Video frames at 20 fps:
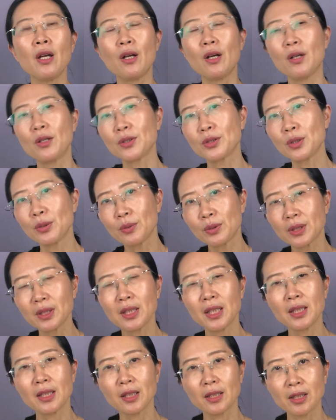呃，所以我
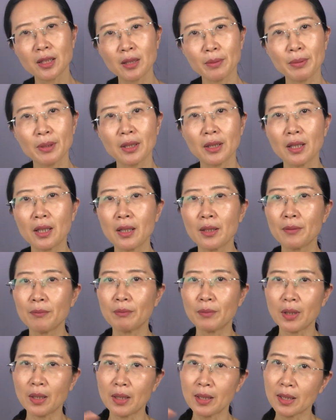今天这个视频呢，
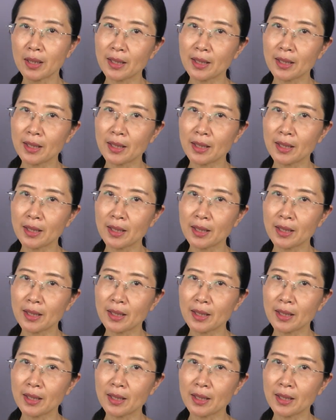呃，